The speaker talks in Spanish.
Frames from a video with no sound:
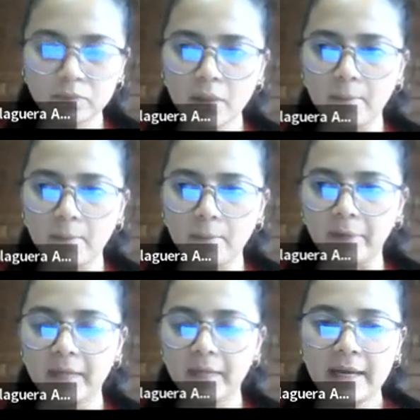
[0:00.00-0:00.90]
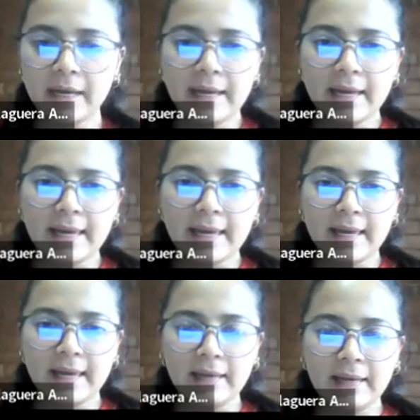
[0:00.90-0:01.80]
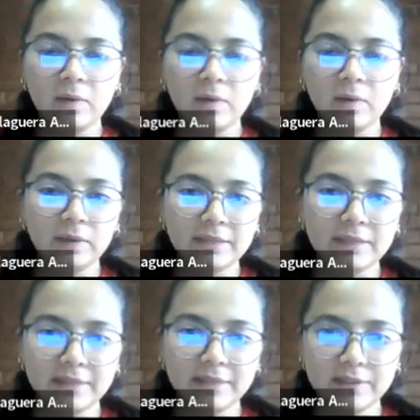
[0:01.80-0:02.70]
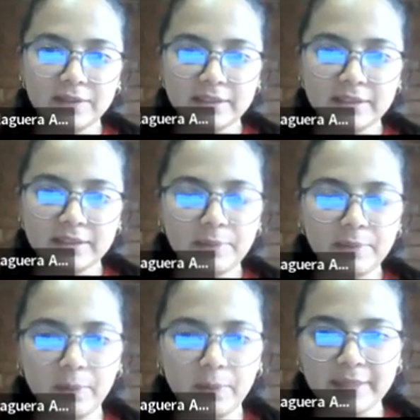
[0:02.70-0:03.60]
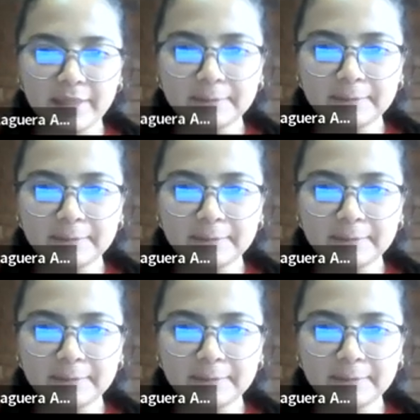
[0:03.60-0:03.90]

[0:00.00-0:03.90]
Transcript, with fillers: Bueno, eh, en cuanto a las fracciones impropias,